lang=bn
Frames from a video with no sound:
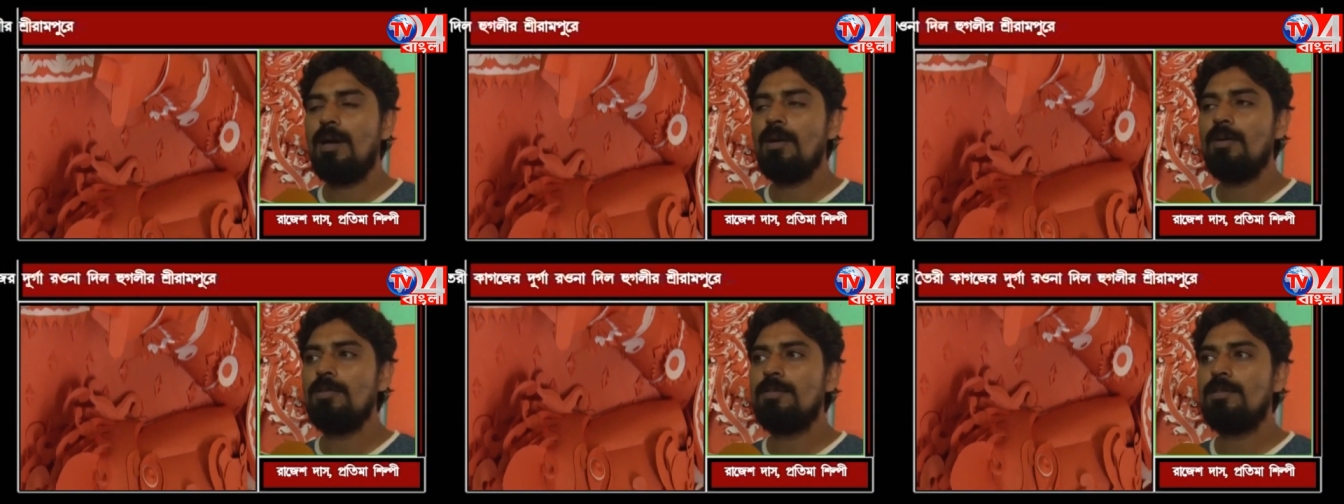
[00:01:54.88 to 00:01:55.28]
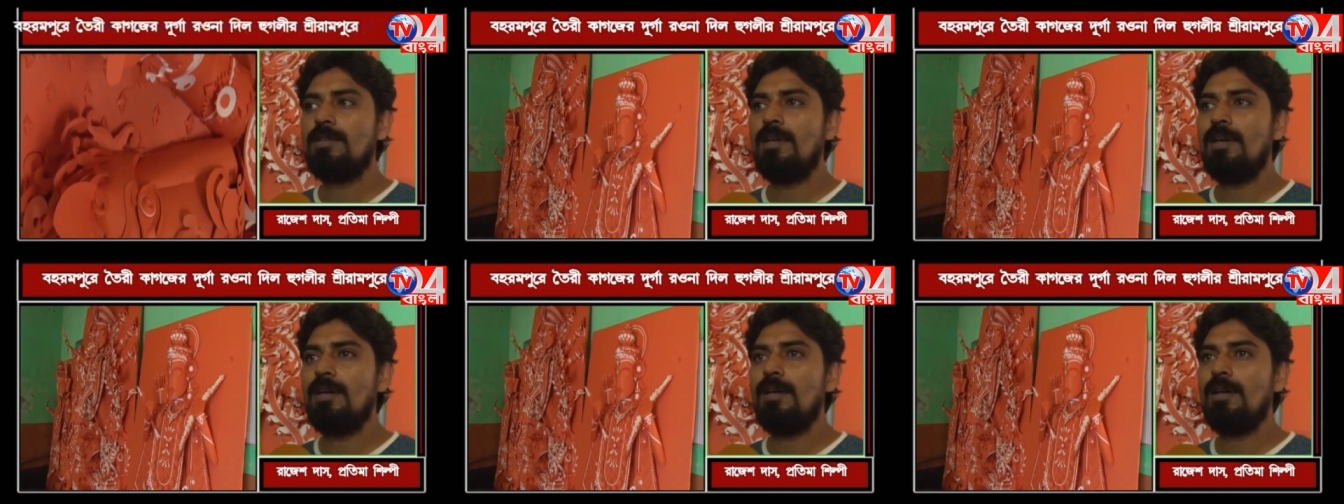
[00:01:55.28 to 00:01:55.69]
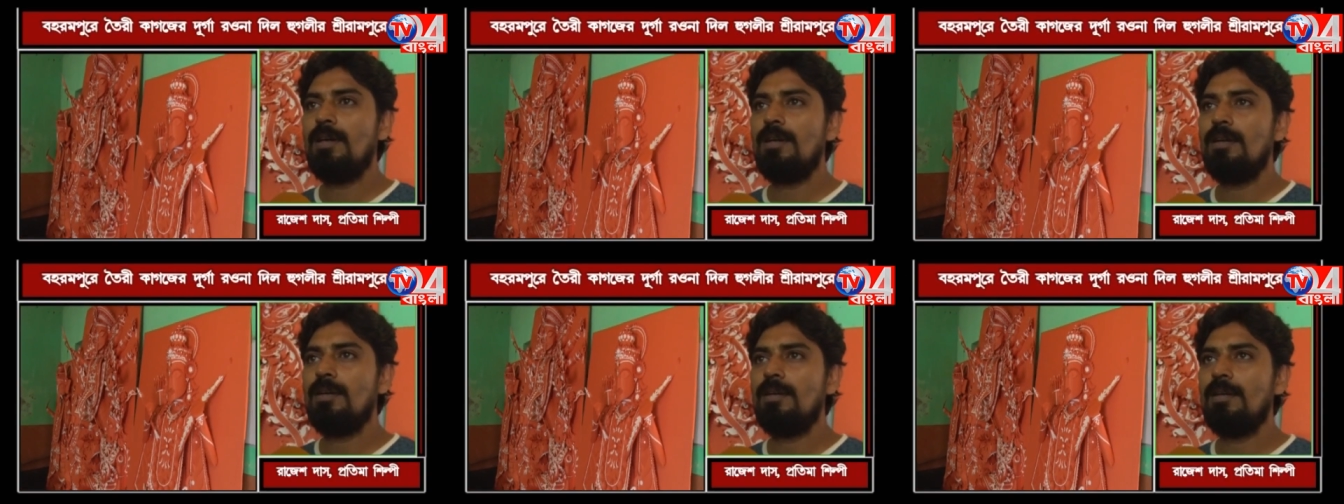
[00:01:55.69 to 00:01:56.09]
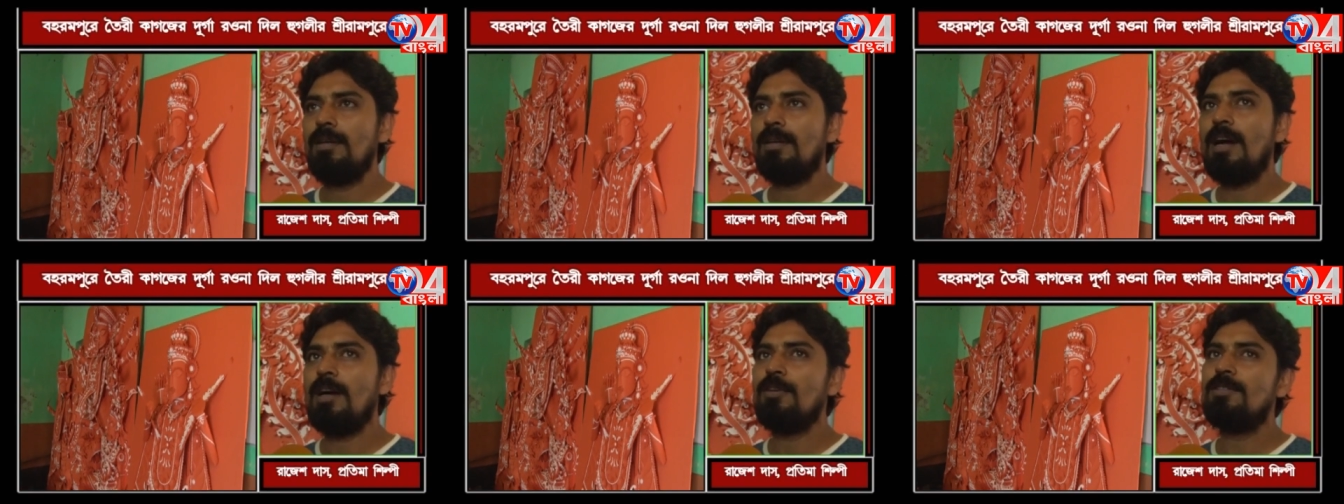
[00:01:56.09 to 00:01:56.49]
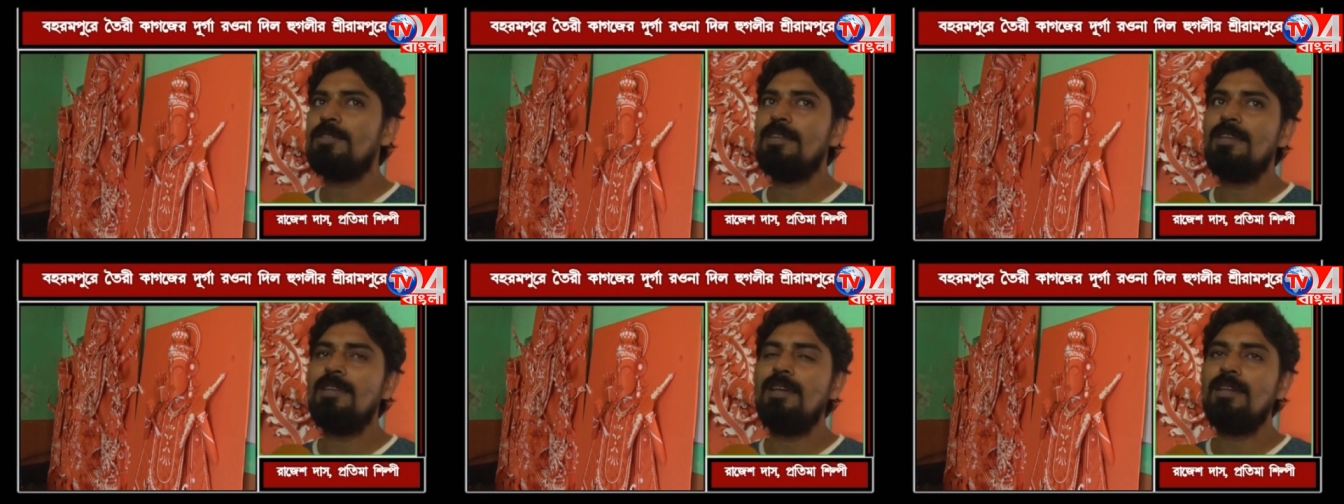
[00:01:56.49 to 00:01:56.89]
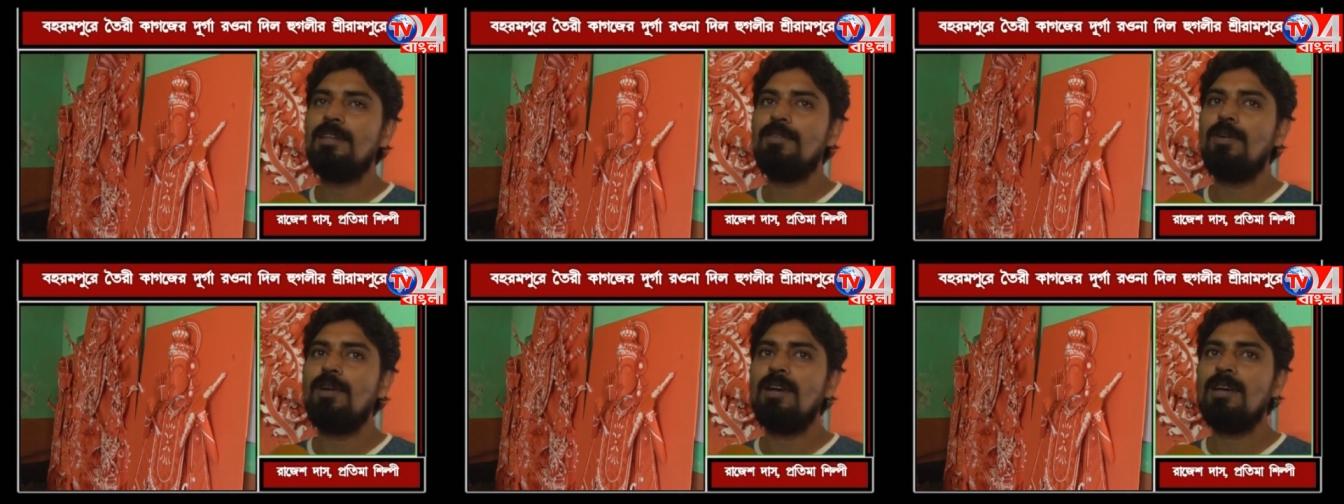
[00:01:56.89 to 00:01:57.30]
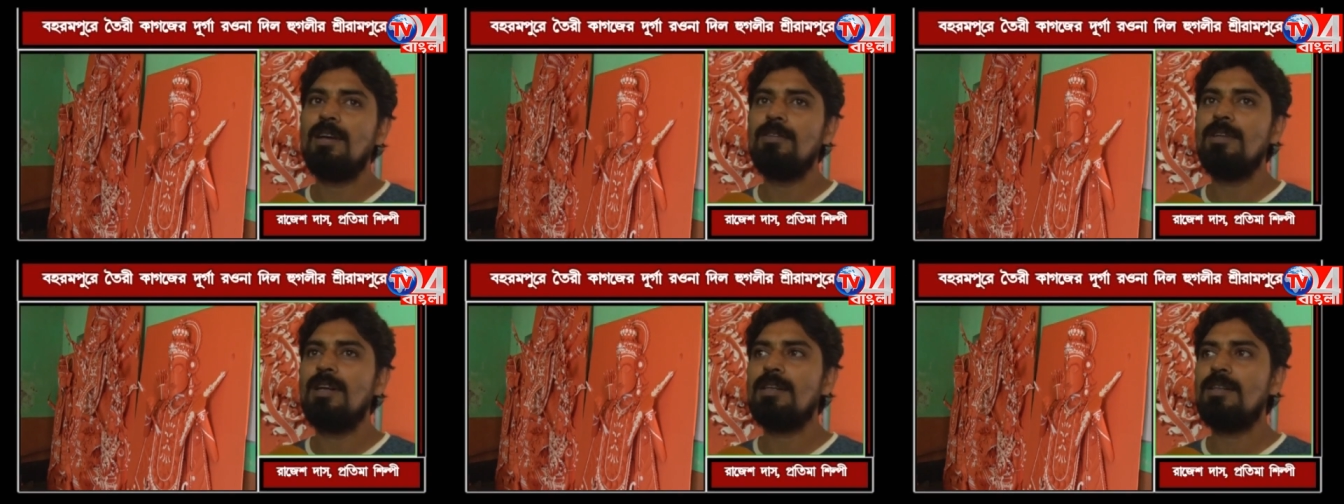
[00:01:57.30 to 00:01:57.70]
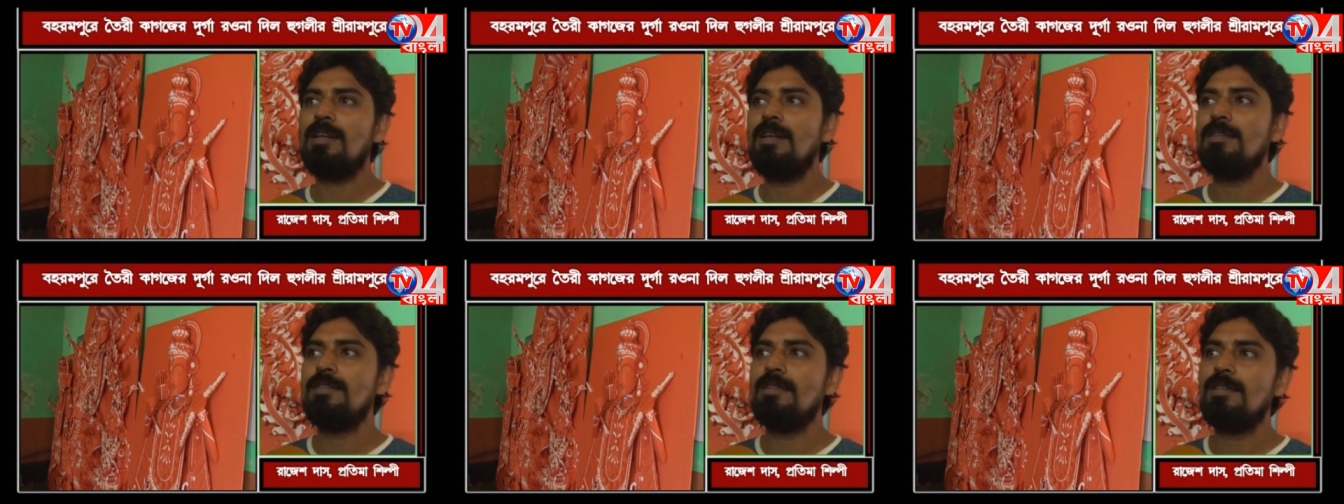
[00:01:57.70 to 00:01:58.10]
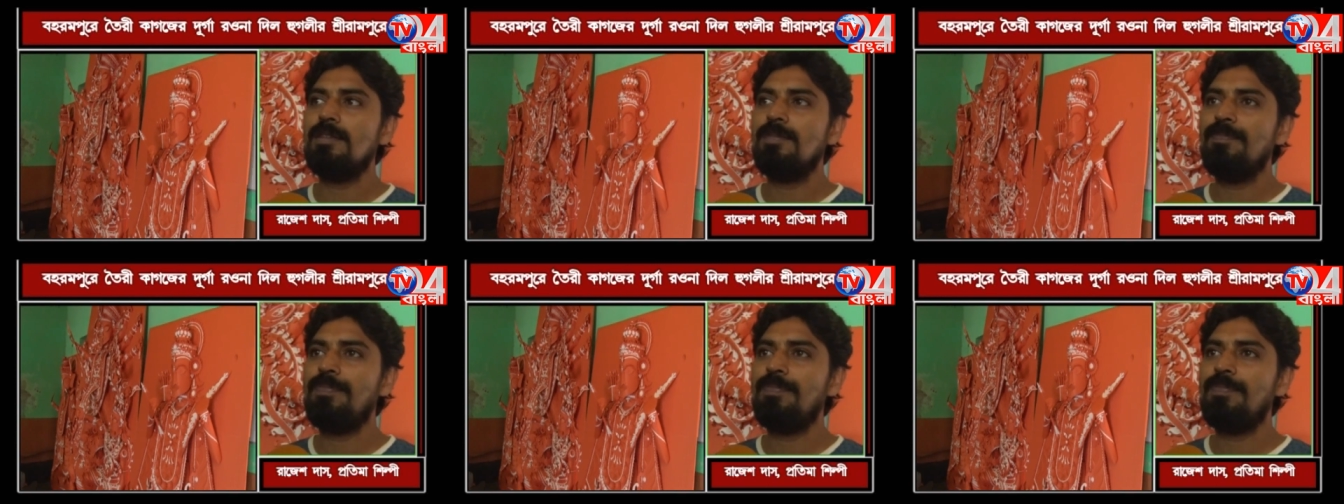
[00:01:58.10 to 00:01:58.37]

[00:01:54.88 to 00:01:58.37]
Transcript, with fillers: কাগজটা কাগজকে নিয়ে করার কারণ একটাই যে